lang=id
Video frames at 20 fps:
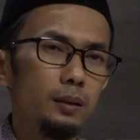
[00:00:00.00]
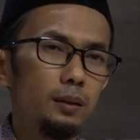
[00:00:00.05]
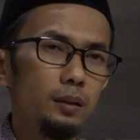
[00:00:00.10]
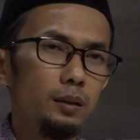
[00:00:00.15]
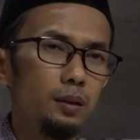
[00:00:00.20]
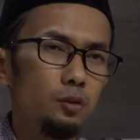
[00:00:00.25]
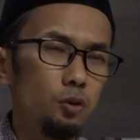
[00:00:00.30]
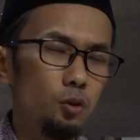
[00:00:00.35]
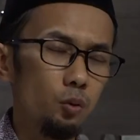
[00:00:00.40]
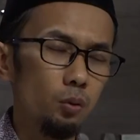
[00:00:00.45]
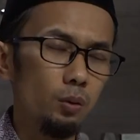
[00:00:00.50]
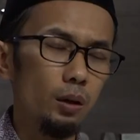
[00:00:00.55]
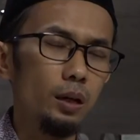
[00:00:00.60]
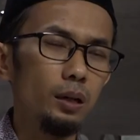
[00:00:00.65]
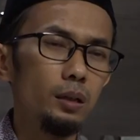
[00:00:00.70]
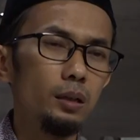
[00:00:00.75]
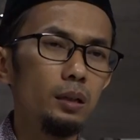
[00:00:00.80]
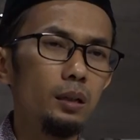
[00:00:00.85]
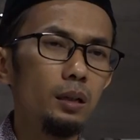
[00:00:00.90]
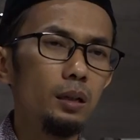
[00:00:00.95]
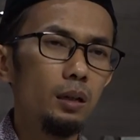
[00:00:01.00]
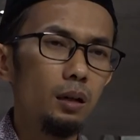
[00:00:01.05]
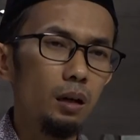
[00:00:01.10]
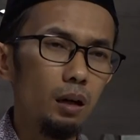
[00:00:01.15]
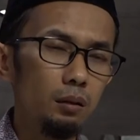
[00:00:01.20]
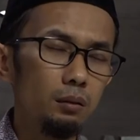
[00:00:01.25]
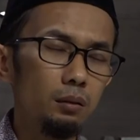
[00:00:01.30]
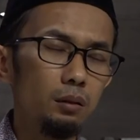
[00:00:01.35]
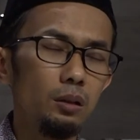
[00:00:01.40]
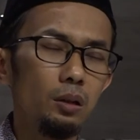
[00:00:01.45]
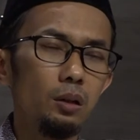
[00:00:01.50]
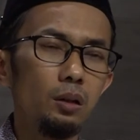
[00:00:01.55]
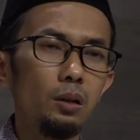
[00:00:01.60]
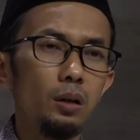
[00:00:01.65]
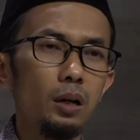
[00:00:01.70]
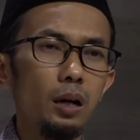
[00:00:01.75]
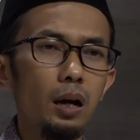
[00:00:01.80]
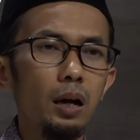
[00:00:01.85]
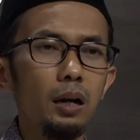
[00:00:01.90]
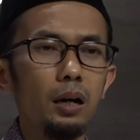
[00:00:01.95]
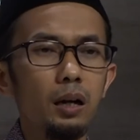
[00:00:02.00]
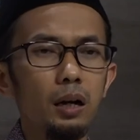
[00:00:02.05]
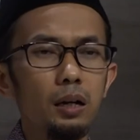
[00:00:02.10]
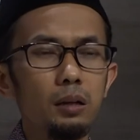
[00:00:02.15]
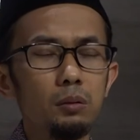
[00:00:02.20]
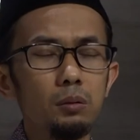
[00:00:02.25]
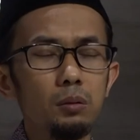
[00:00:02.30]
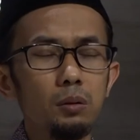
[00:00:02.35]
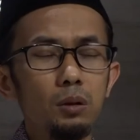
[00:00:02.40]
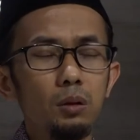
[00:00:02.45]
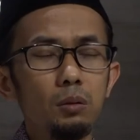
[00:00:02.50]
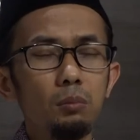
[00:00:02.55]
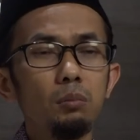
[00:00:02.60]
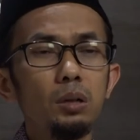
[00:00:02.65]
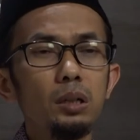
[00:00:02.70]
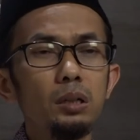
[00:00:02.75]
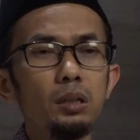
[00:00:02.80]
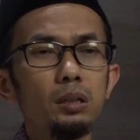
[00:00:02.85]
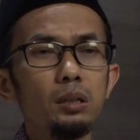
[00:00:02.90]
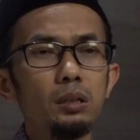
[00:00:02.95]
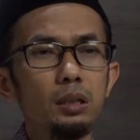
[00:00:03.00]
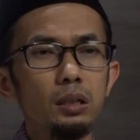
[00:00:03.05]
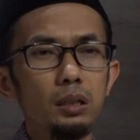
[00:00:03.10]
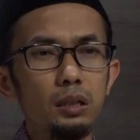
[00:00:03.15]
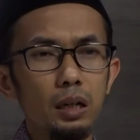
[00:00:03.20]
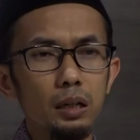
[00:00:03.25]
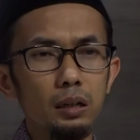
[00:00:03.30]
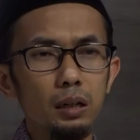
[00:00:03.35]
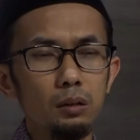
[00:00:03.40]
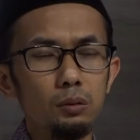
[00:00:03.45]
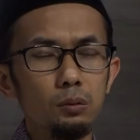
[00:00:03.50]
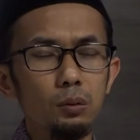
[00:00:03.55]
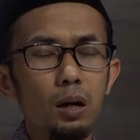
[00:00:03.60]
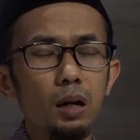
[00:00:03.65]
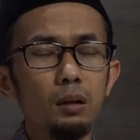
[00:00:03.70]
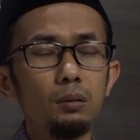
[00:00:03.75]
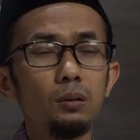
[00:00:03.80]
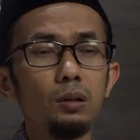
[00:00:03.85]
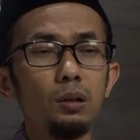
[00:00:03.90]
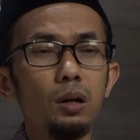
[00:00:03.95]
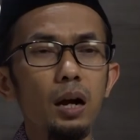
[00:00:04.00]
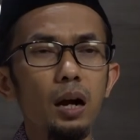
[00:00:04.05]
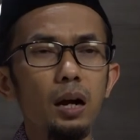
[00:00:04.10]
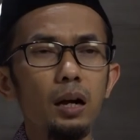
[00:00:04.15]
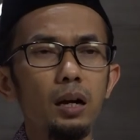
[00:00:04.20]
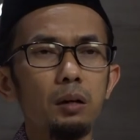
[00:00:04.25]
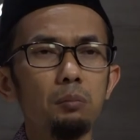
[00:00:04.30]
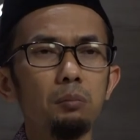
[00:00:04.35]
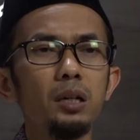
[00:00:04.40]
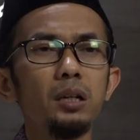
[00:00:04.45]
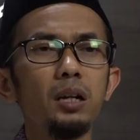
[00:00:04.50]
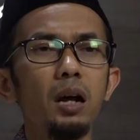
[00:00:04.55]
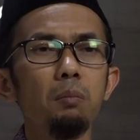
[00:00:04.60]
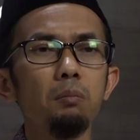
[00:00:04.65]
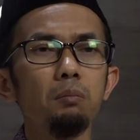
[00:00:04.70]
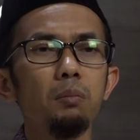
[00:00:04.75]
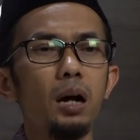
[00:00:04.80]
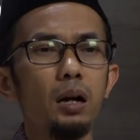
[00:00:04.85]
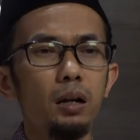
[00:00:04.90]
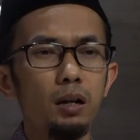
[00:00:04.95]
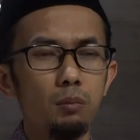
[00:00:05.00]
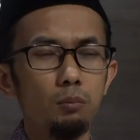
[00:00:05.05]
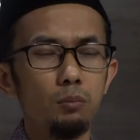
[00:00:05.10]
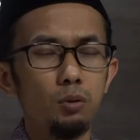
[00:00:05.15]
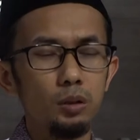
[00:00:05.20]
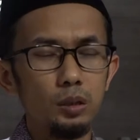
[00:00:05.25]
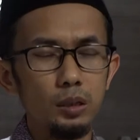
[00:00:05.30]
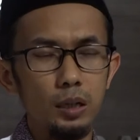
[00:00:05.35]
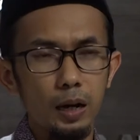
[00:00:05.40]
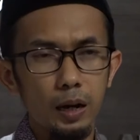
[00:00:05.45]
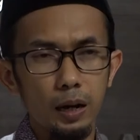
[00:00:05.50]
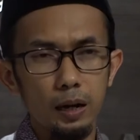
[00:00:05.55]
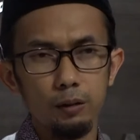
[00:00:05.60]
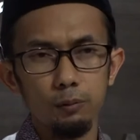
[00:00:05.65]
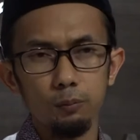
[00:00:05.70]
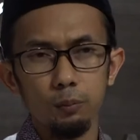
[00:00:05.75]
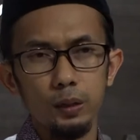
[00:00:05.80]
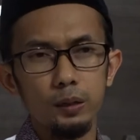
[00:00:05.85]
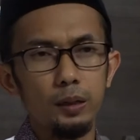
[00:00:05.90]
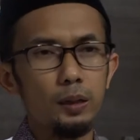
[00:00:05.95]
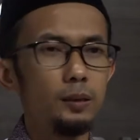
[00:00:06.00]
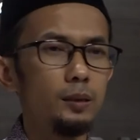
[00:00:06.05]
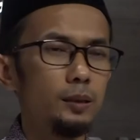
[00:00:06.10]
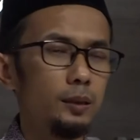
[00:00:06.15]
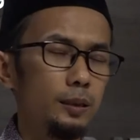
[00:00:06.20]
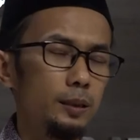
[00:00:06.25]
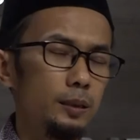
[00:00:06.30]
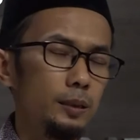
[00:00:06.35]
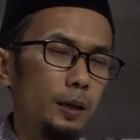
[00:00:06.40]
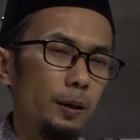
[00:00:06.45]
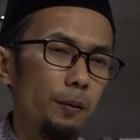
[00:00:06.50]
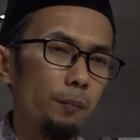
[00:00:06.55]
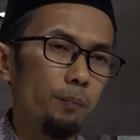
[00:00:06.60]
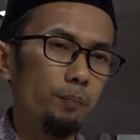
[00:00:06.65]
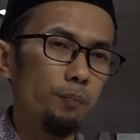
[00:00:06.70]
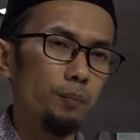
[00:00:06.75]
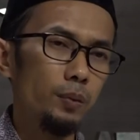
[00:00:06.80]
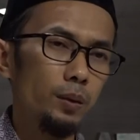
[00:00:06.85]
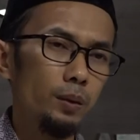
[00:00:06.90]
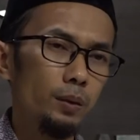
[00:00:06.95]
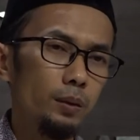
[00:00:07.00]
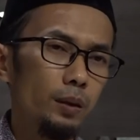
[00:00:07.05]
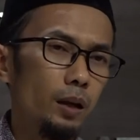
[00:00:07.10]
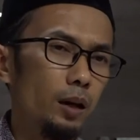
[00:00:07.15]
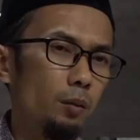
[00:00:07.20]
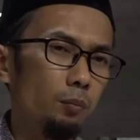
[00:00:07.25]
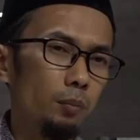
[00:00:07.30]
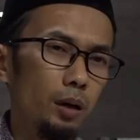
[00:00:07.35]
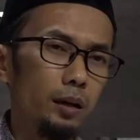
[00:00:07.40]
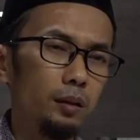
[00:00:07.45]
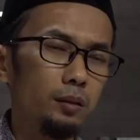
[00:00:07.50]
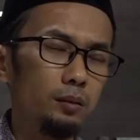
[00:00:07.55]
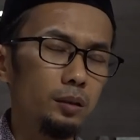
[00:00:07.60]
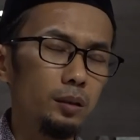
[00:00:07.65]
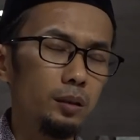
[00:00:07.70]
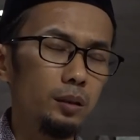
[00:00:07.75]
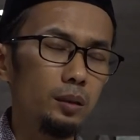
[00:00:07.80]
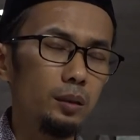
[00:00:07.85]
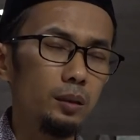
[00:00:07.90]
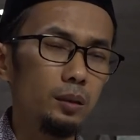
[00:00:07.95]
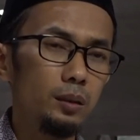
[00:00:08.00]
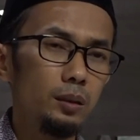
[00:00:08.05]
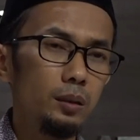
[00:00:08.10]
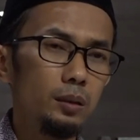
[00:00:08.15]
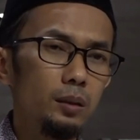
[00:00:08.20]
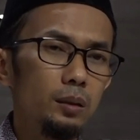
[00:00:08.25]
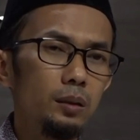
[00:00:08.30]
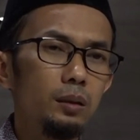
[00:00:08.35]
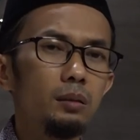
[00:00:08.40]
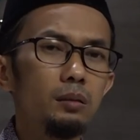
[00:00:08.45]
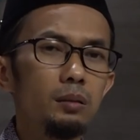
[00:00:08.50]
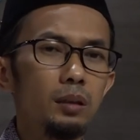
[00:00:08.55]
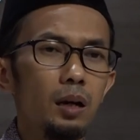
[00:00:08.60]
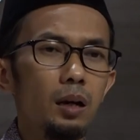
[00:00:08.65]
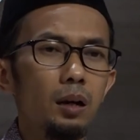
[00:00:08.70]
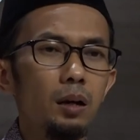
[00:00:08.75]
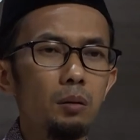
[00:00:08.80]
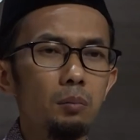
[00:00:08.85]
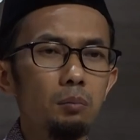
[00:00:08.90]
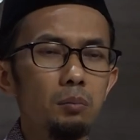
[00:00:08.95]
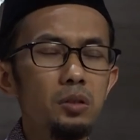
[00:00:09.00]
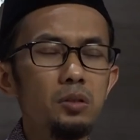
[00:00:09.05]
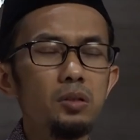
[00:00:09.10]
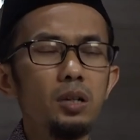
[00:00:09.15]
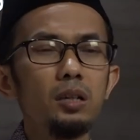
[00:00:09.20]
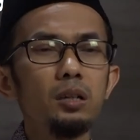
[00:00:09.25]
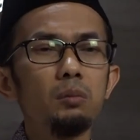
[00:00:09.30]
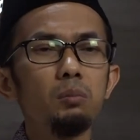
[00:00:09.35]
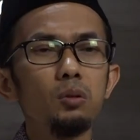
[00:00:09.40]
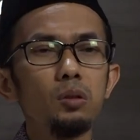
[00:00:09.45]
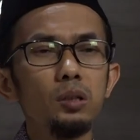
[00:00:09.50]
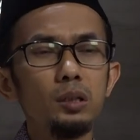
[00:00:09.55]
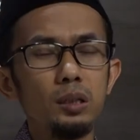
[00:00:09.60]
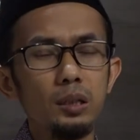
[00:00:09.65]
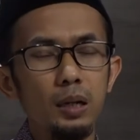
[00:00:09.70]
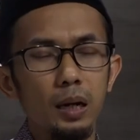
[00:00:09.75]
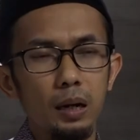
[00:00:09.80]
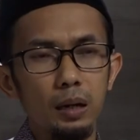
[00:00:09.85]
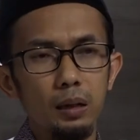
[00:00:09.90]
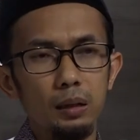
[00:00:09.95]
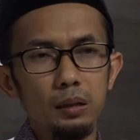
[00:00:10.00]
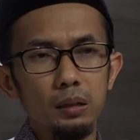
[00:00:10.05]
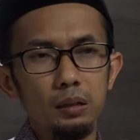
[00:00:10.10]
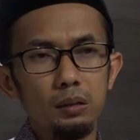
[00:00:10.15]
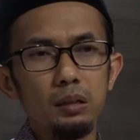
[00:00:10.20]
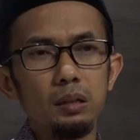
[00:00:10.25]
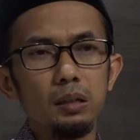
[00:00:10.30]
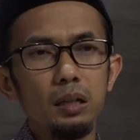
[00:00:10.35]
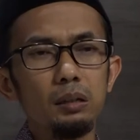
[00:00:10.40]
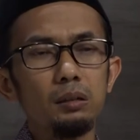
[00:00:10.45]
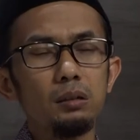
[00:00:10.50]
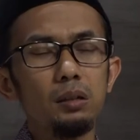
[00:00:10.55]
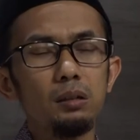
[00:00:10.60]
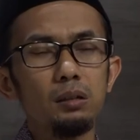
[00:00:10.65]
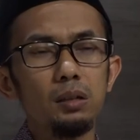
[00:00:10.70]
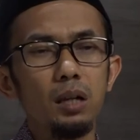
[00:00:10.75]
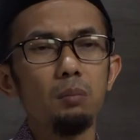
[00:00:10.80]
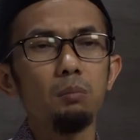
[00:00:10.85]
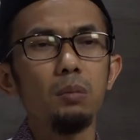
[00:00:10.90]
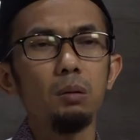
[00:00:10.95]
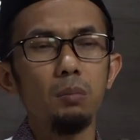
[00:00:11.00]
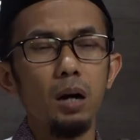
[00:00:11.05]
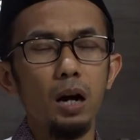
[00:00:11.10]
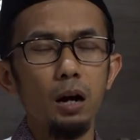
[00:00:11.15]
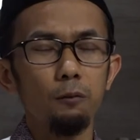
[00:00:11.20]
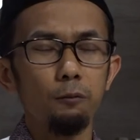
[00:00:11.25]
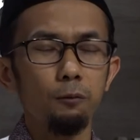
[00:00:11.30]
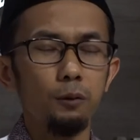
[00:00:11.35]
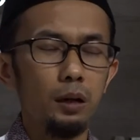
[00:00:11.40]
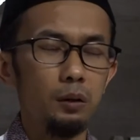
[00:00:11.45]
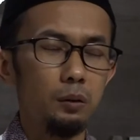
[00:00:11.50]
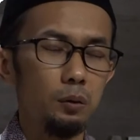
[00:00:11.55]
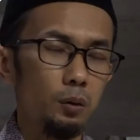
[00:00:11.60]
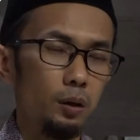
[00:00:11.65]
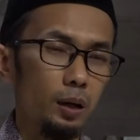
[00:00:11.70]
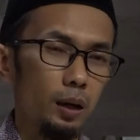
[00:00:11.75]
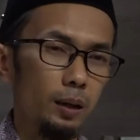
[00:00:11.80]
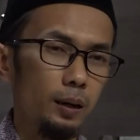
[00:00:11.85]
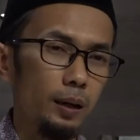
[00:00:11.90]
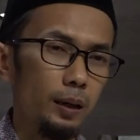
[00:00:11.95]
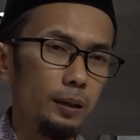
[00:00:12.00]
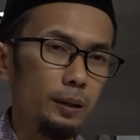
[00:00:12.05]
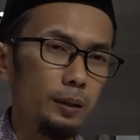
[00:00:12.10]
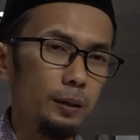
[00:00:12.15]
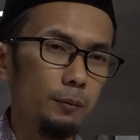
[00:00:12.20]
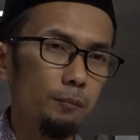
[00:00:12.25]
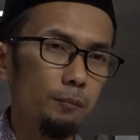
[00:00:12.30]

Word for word: kecuali Allah akan meninggikan atau Allah akan menambah kemuliaan pada dirinya. Dalam arti kita menjadi mulia dengan kita memaafkan orang lain.